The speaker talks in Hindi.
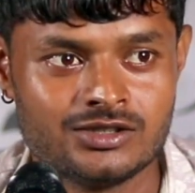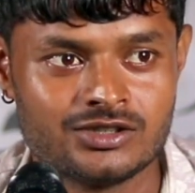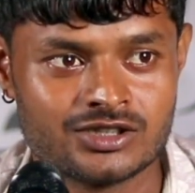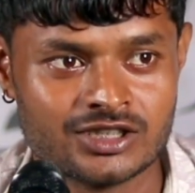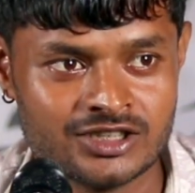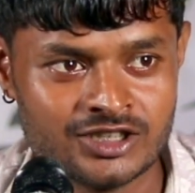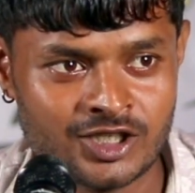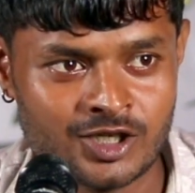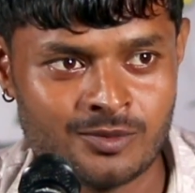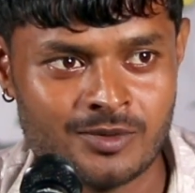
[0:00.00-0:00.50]

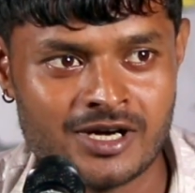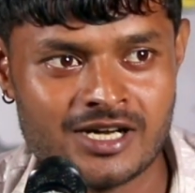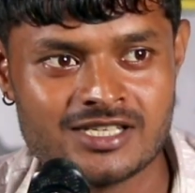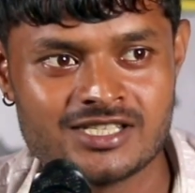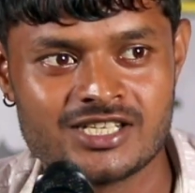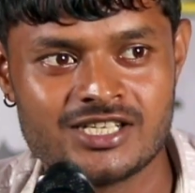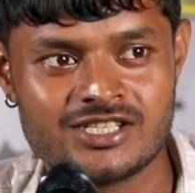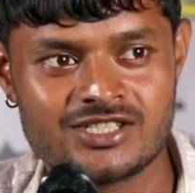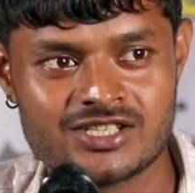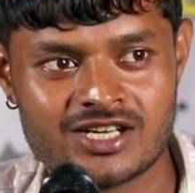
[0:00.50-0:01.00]
चंद्रमा
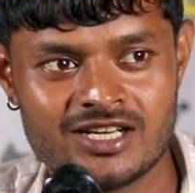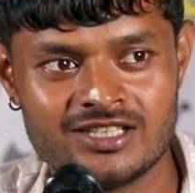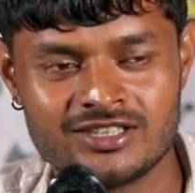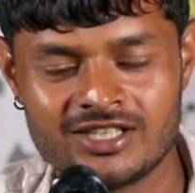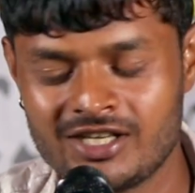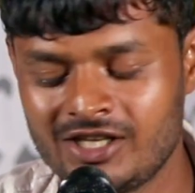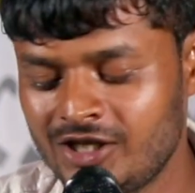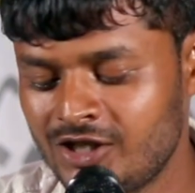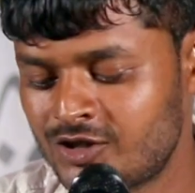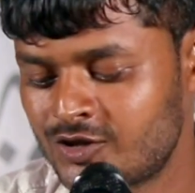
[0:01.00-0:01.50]
से
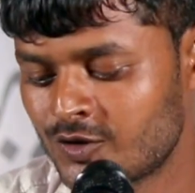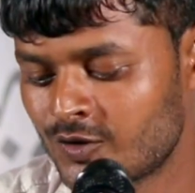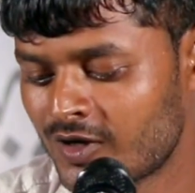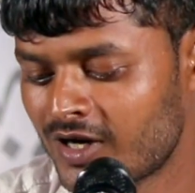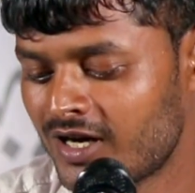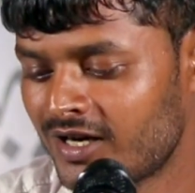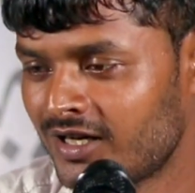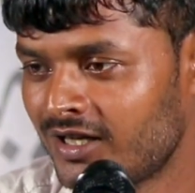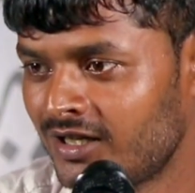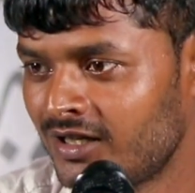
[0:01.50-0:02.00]
चांदनी
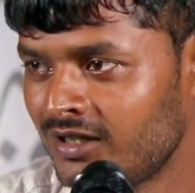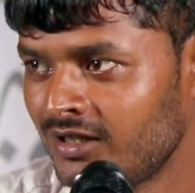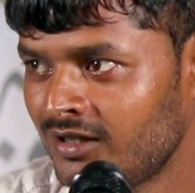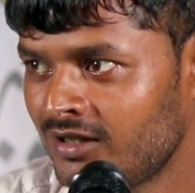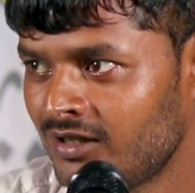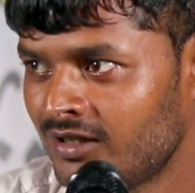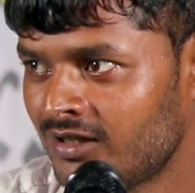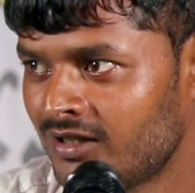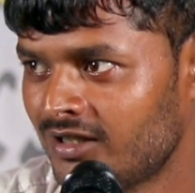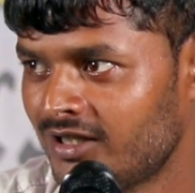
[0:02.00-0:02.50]
चुराने
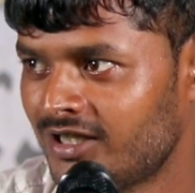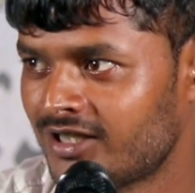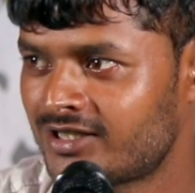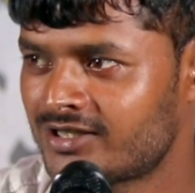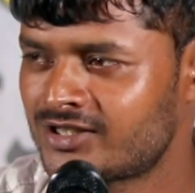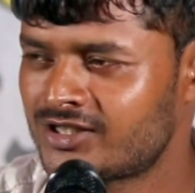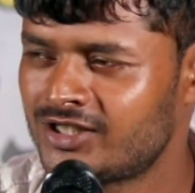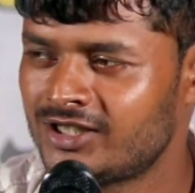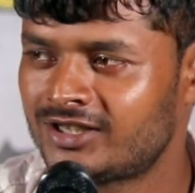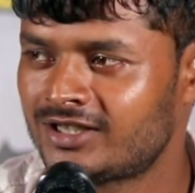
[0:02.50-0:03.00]
एक
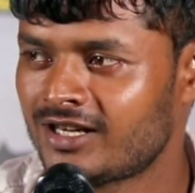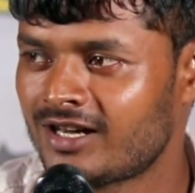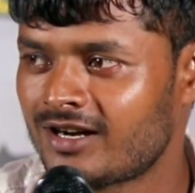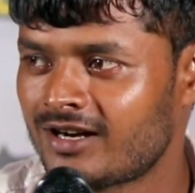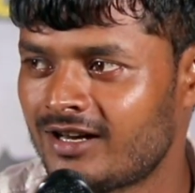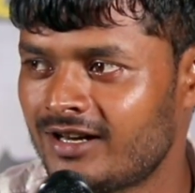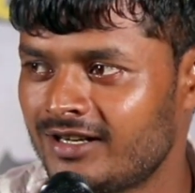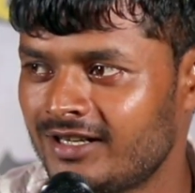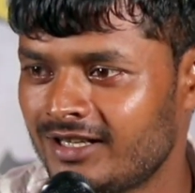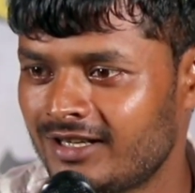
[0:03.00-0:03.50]

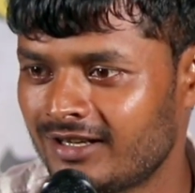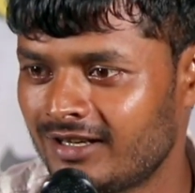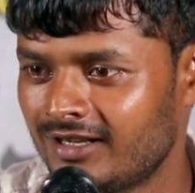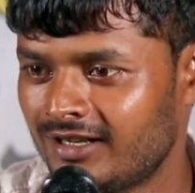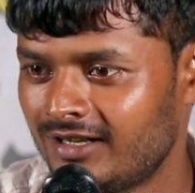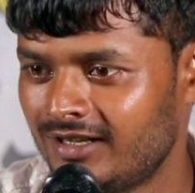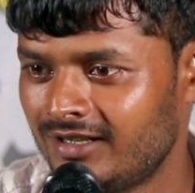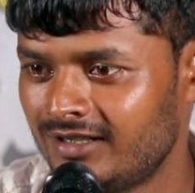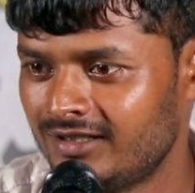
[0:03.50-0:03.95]
सितारा निकला